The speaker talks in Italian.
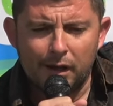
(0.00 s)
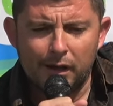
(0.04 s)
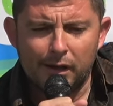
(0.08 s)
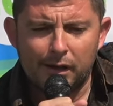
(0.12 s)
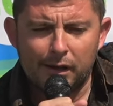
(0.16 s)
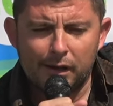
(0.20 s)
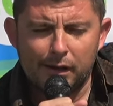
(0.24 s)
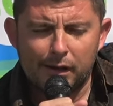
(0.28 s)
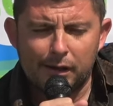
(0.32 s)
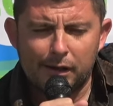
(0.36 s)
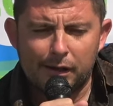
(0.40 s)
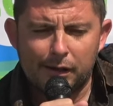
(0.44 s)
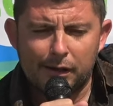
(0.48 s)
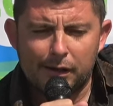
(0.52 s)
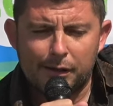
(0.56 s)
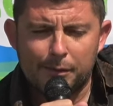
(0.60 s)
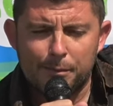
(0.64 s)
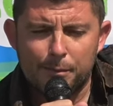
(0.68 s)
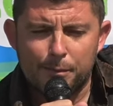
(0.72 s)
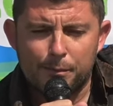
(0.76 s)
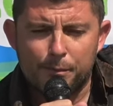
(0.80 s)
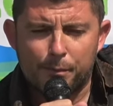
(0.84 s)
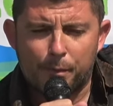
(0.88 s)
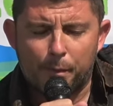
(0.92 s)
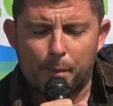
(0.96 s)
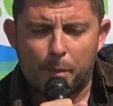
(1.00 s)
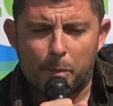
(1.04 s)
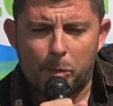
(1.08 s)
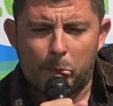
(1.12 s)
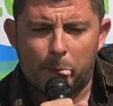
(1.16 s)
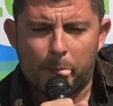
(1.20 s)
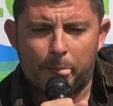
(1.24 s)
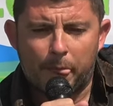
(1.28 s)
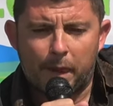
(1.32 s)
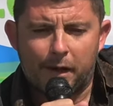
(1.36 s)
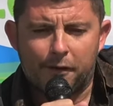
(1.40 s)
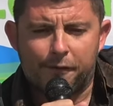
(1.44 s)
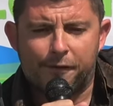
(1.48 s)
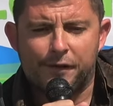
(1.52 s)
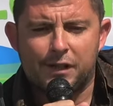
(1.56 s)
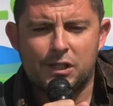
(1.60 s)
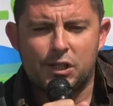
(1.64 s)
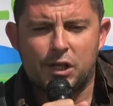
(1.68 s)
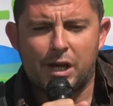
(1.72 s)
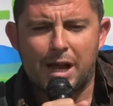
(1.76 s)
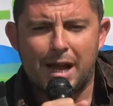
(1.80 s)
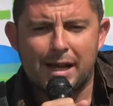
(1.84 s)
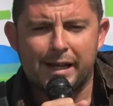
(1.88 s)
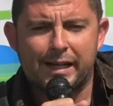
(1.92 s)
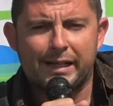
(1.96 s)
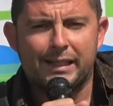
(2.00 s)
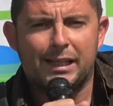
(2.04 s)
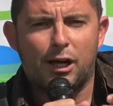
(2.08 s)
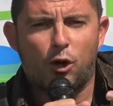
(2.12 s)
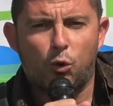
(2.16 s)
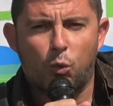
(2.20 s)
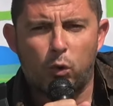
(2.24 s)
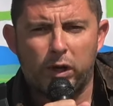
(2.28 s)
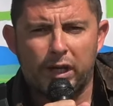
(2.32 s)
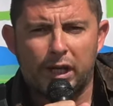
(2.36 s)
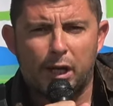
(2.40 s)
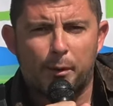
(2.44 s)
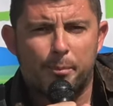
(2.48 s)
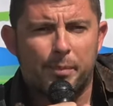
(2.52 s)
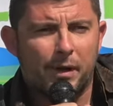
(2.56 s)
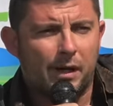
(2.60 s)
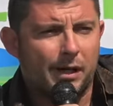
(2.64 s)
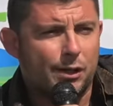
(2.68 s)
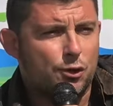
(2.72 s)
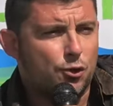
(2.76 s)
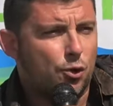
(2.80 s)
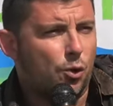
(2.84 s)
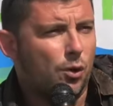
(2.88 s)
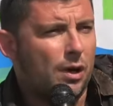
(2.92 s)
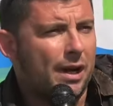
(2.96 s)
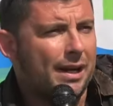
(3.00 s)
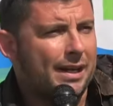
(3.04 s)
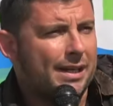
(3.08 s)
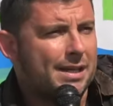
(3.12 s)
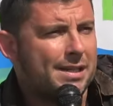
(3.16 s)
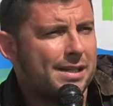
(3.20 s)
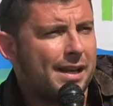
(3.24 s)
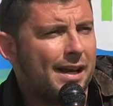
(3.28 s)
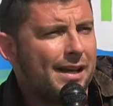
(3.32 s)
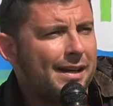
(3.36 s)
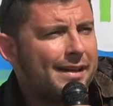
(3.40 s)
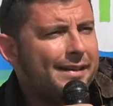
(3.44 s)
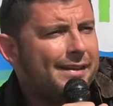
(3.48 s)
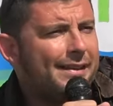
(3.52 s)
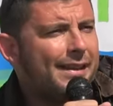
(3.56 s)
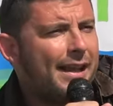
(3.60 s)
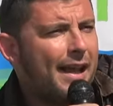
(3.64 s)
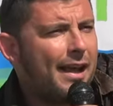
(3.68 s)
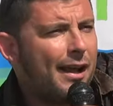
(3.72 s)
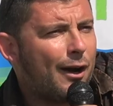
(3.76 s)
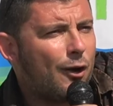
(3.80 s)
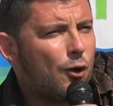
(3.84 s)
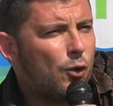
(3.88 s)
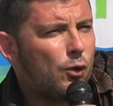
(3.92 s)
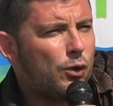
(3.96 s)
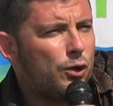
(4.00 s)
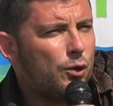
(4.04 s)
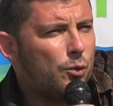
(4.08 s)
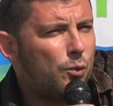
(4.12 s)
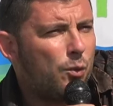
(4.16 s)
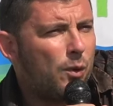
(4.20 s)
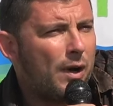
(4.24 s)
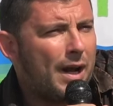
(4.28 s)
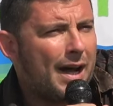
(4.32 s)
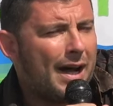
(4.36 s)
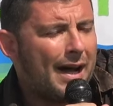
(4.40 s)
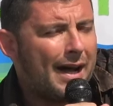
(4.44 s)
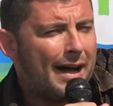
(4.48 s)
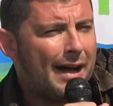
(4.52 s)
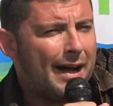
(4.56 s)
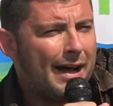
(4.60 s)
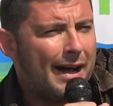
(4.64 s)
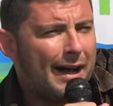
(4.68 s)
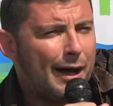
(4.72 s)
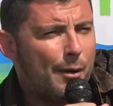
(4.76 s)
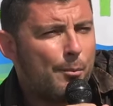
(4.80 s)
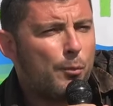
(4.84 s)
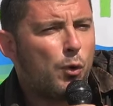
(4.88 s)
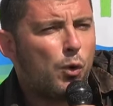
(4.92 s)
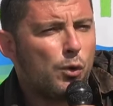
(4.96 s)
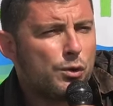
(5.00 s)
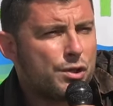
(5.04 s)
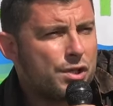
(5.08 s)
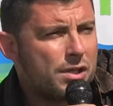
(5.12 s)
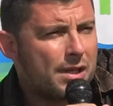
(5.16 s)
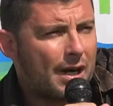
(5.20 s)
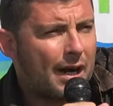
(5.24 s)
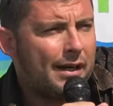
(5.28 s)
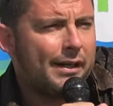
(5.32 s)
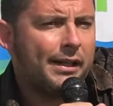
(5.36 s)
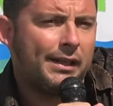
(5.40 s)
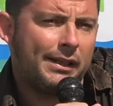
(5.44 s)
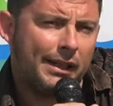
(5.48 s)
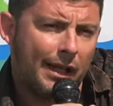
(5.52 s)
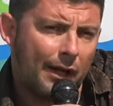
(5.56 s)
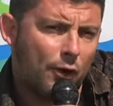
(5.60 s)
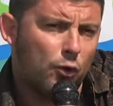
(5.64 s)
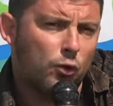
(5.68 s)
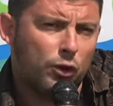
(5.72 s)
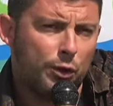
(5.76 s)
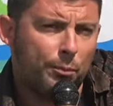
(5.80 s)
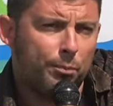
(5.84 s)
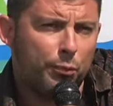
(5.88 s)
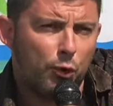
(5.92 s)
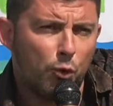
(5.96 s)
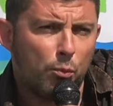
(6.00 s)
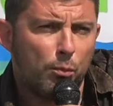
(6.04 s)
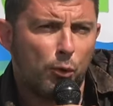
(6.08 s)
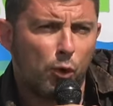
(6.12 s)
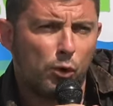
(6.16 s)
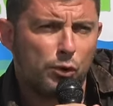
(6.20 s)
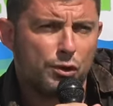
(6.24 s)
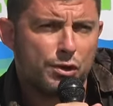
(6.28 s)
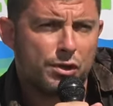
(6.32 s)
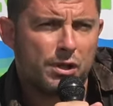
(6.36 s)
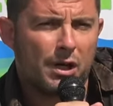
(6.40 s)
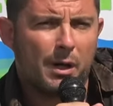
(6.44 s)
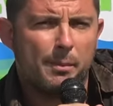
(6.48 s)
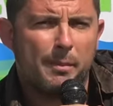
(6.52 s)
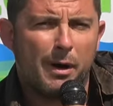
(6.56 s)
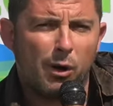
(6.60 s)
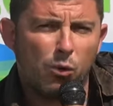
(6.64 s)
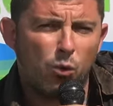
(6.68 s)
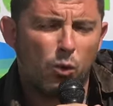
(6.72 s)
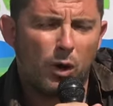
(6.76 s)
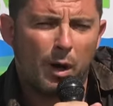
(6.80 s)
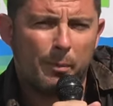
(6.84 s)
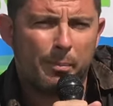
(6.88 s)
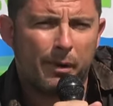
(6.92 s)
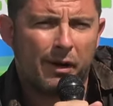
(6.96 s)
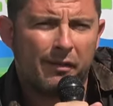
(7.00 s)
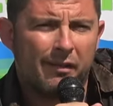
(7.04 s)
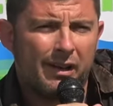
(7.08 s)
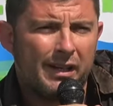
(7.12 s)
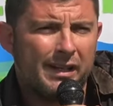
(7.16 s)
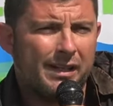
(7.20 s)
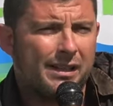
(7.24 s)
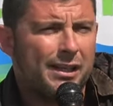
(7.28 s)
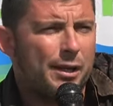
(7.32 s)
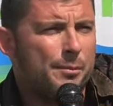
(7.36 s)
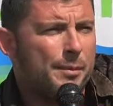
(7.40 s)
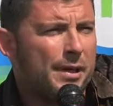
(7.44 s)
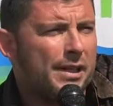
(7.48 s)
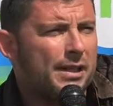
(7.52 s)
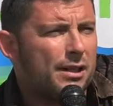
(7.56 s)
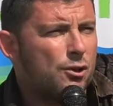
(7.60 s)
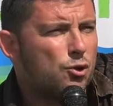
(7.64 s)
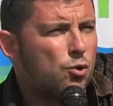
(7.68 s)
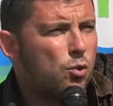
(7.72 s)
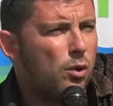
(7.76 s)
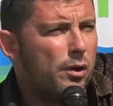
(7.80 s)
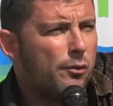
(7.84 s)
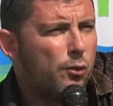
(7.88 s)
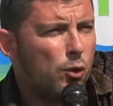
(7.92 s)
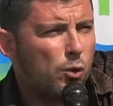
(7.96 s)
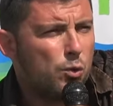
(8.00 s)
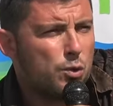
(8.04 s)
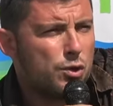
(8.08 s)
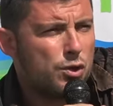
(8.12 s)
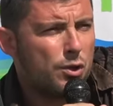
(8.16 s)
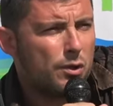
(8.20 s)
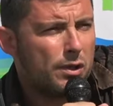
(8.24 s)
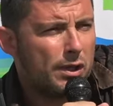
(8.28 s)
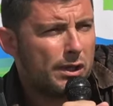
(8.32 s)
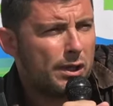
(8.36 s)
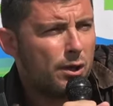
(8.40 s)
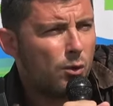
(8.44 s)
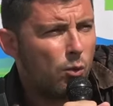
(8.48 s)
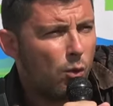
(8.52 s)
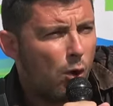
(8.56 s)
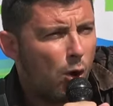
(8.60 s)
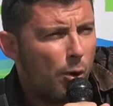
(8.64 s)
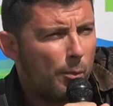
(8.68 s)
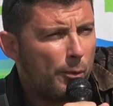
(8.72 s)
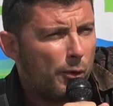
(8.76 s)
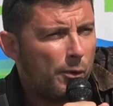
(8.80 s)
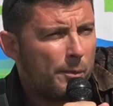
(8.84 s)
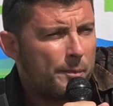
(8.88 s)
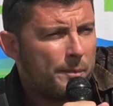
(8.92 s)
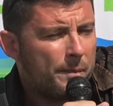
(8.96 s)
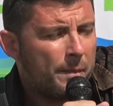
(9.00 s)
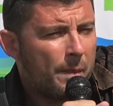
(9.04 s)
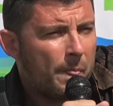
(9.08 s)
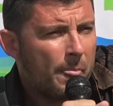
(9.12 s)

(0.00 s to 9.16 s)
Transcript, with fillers: ehm, feci anche da guida per le scolaresche all'interno di una mostra, all'interno di più mostre, ma una prevalentemente sull'evoluzione dell'uomo.